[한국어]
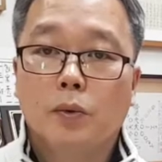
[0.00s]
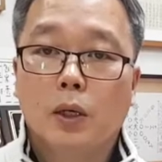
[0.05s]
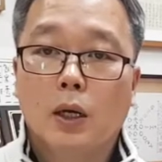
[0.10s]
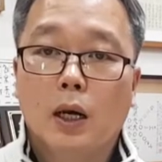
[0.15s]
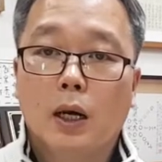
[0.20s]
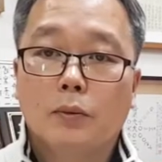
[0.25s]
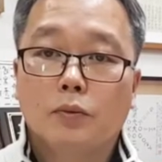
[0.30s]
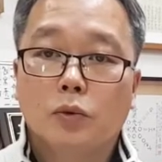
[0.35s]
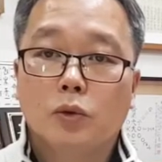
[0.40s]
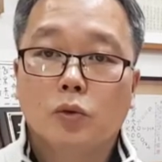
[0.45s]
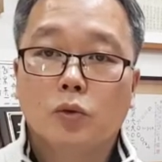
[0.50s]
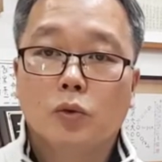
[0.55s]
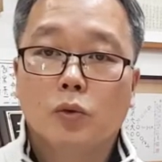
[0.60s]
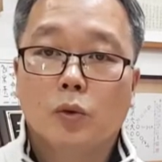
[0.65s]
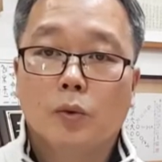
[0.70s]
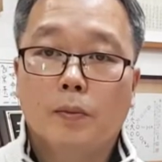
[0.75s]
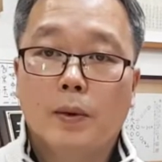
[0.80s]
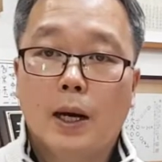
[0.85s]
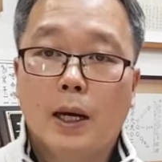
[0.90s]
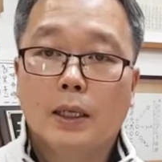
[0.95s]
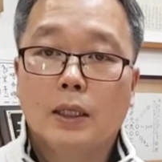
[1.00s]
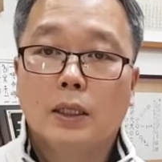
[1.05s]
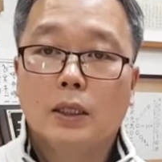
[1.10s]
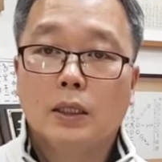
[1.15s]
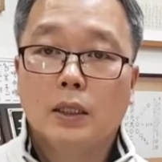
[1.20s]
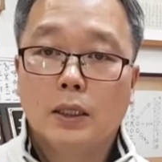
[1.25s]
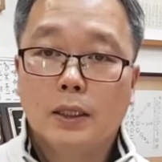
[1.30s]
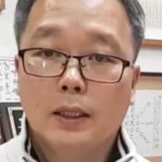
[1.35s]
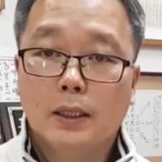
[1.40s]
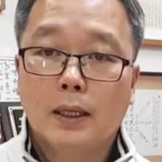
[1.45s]
뼈가 앞쪽으로 많이
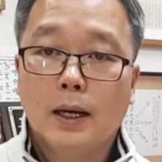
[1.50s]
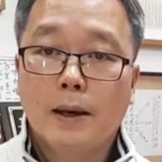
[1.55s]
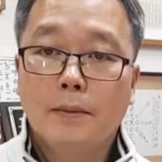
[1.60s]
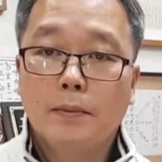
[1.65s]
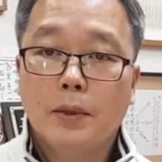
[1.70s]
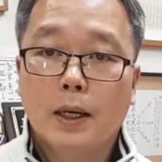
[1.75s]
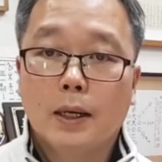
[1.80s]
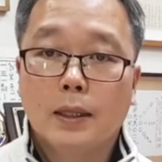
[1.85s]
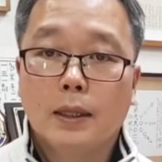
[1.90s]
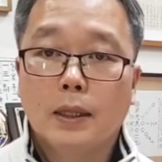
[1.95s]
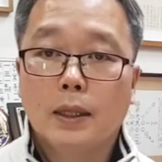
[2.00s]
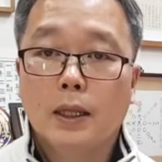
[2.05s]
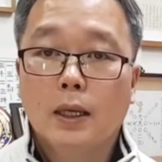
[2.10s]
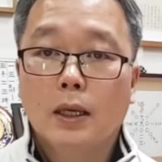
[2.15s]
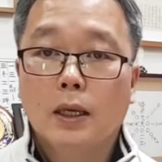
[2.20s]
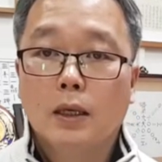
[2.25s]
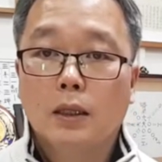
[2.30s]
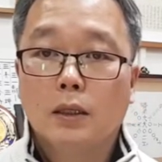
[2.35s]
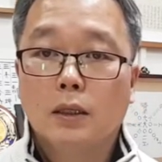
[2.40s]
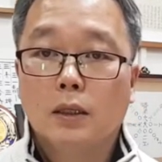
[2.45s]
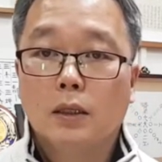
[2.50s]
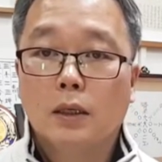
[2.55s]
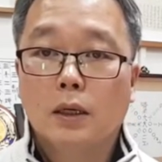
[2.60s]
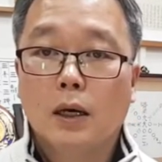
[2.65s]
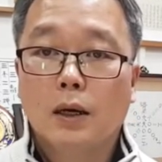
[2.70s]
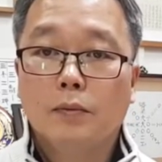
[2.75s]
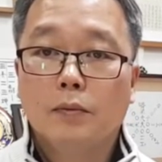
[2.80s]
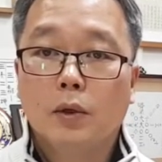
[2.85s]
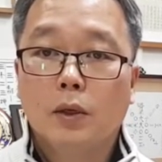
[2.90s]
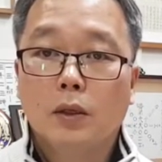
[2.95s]
들어가면
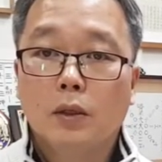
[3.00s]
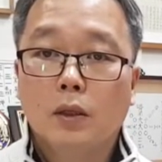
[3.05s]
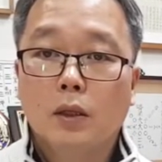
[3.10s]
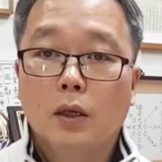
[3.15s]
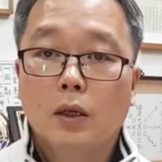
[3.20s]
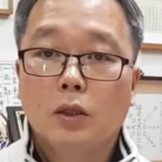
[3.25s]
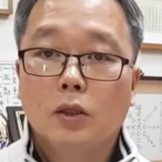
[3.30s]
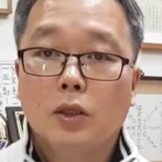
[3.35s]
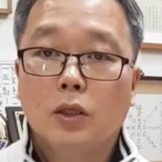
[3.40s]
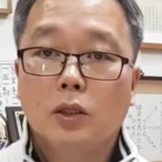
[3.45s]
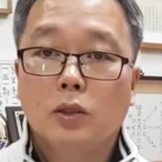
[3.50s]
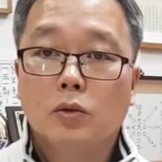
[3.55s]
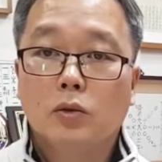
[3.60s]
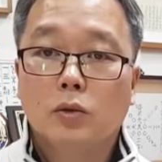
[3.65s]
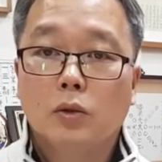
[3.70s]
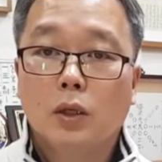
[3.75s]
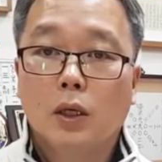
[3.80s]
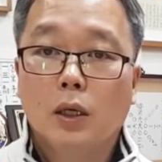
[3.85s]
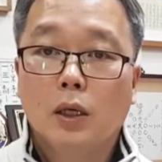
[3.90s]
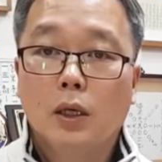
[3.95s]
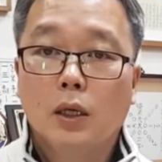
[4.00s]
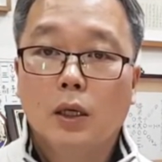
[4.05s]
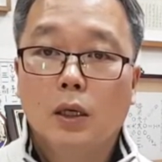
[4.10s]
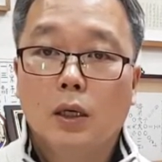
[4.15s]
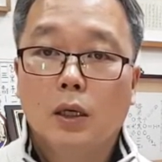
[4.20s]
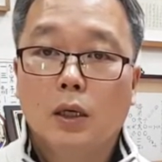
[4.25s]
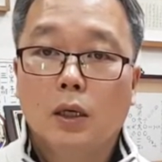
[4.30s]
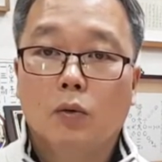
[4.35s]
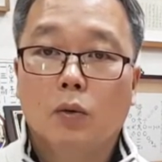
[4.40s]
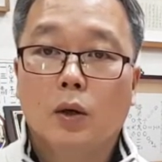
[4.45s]
들어가면 뒤쪽에
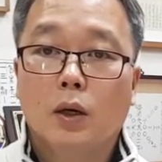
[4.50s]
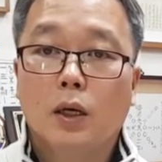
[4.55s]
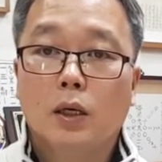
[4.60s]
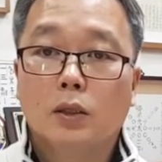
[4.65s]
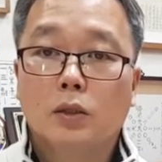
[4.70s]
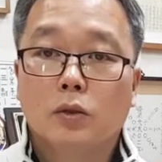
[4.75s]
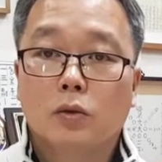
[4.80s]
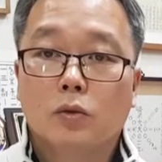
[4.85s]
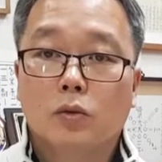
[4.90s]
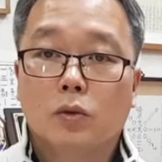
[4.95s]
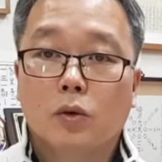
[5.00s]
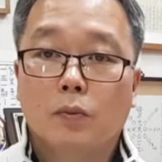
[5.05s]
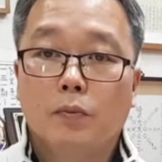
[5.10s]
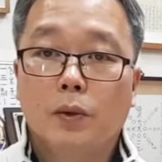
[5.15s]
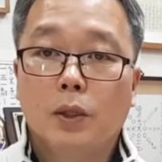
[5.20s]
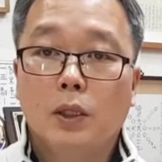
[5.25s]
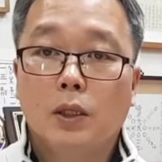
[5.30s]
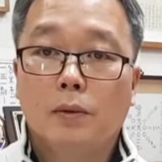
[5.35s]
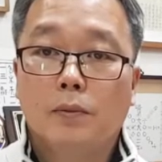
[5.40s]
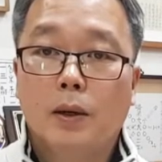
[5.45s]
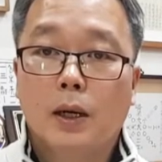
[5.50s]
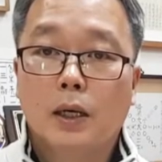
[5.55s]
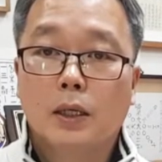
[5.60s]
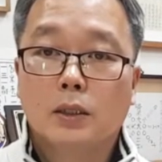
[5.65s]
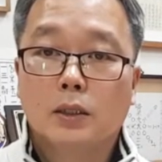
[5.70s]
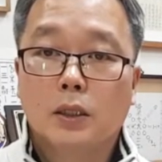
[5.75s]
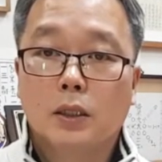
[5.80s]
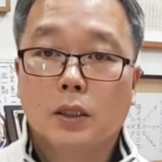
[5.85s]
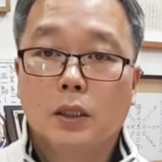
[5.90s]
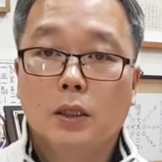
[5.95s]
외과적으로 핀을
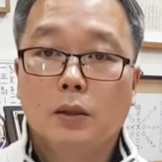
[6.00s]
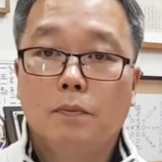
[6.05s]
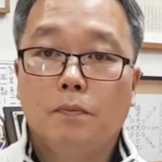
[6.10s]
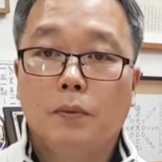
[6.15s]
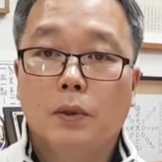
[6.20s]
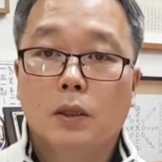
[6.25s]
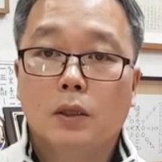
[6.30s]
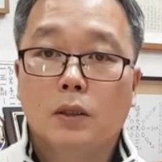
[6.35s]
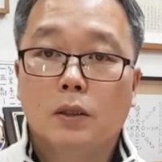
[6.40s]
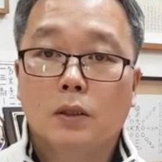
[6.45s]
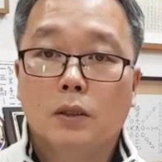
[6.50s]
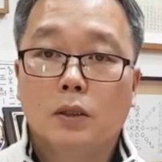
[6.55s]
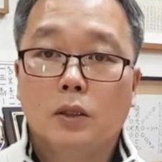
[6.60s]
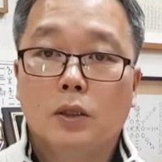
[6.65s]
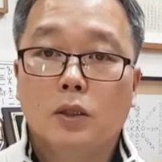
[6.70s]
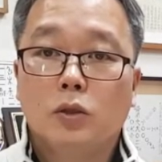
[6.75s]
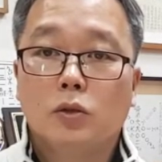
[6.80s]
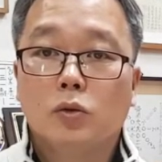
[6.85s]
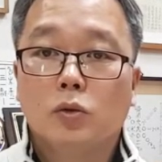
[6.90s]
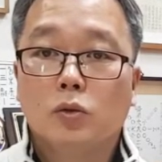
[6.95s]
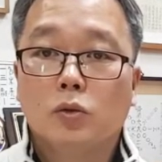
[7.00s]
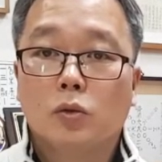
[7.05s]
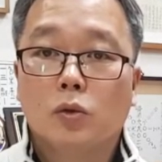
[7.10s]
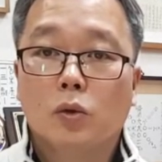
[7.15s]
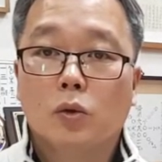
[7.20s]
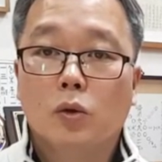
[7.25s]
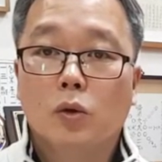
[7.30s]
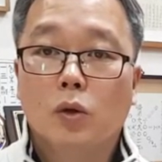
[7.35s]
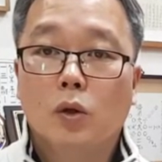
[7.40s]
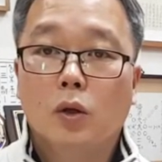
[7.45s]
박아서 이 뼈를
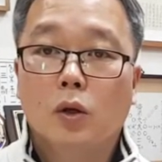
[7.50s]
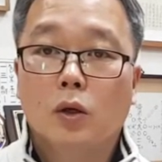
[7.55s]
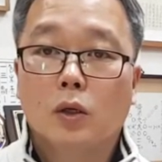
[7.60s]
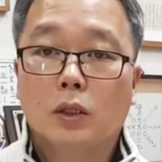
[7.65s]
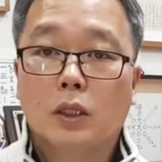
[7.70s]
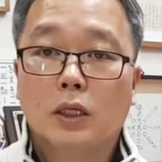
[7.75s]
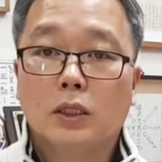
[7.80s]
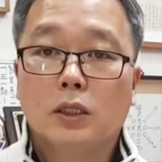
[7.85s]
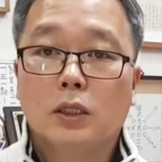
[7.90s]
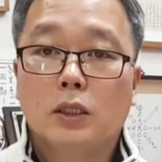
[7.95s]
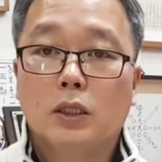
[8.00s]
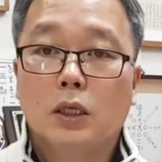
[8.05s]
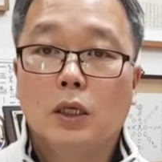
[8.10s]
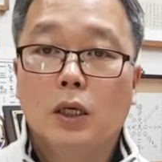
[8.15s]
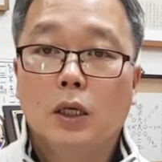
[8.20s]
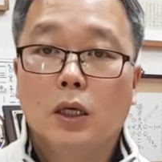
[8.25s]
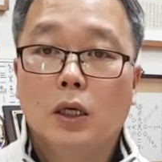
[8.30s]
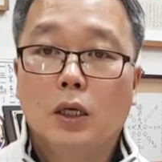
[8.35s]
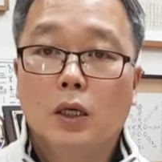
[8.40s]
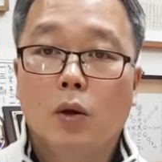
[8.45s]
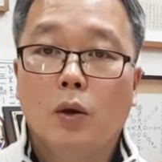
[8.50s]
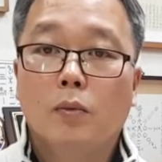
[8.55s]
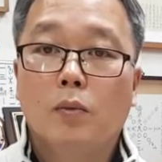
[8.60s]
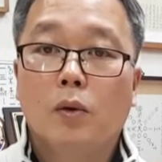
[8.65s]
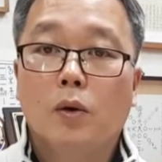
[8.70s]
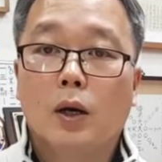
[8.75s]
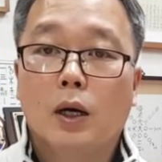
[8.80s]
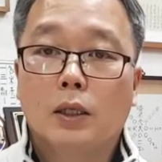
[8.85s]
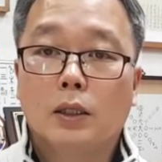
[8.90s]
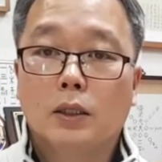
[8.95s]
뒤쪽으로 다시
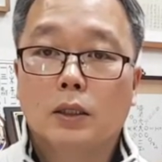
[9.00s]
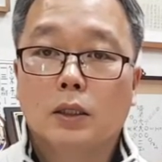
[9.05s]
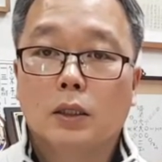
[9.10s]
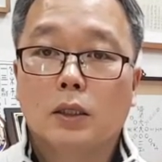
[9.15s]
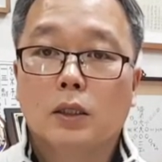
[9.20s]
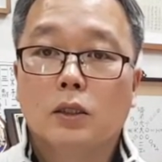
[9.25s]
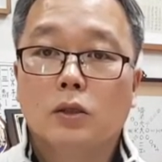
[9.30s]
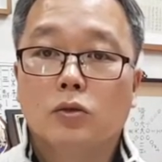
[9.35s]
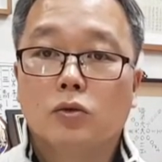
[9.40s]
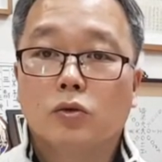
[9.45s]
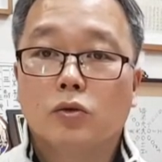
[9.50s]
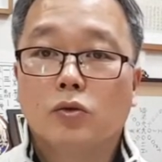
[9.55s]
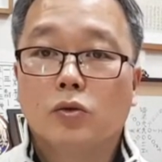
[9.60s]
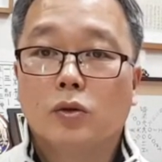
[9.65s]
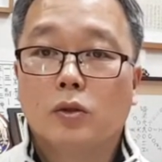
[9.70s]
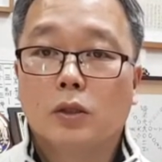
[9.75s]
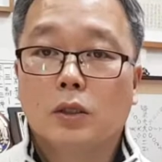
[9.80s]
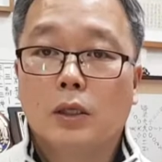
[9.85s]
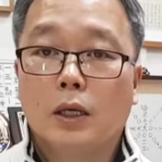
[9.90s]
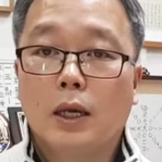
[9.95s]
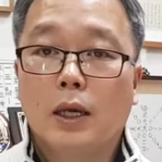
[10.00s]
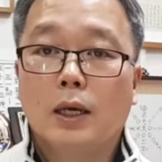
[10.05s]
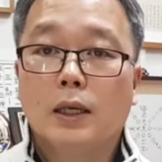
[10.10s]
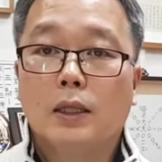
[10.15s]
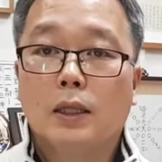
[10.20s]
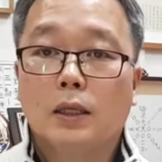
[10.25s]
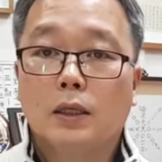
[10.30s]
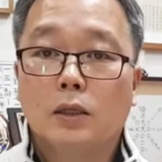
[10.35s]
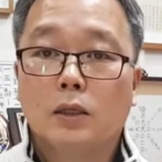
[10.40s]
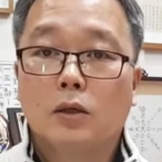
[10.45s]
회복하는 그런 수술을 해야
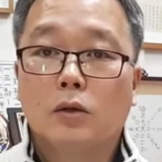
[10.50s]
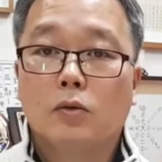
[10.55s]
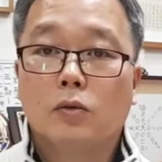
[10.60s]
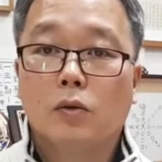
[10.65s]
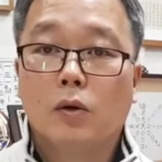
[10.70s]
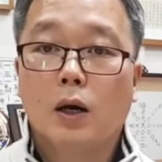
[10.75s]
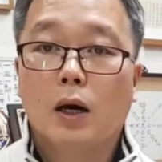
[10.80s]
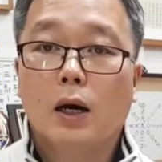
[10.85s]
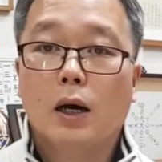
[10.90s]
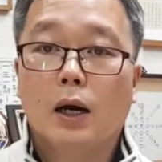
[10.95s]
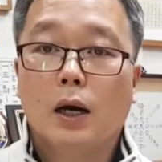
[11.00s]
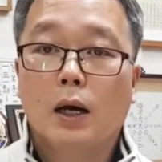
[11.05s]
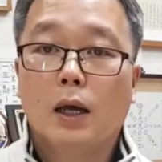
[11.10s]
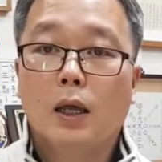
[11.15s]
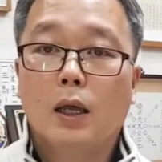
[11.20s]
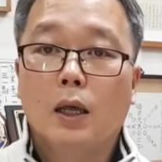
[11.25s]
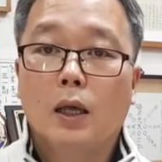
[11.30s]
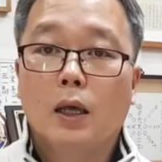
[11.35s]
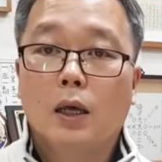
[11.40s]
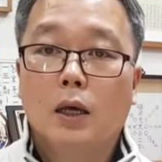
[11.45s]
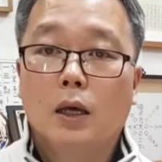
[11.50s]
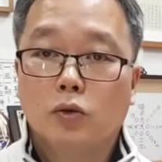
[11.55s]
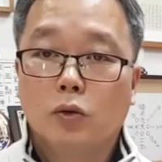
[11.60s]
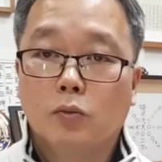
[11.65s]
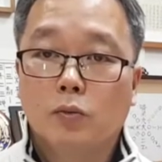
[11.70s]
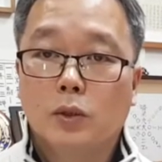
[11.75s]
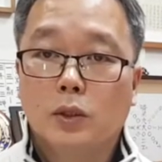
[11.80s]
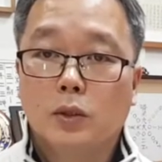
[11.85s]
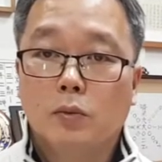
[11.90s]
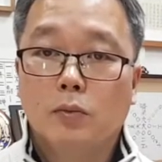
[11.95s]
되는 경우가
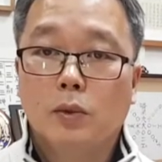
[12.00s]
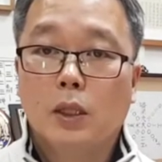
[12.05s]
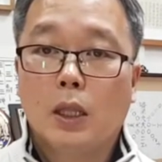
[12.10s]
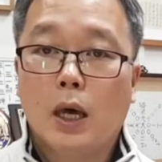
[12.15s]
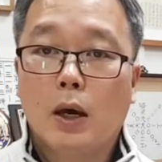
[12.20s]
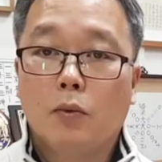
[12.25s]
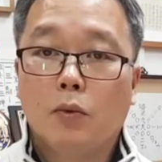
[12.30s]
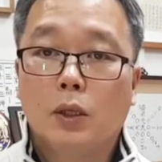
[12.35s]
좀 있습니다.